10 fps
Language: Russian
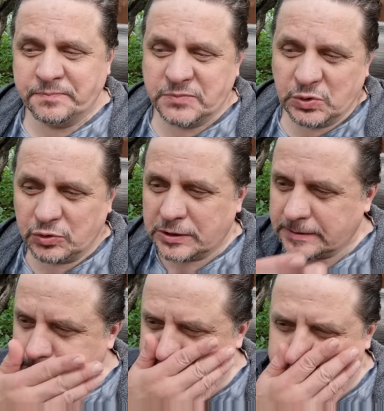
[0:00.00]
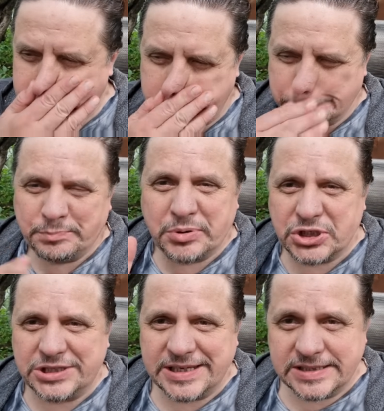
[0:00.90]
Ну вот
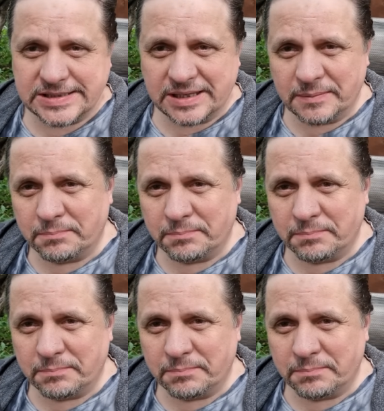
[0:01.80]
по-житейски,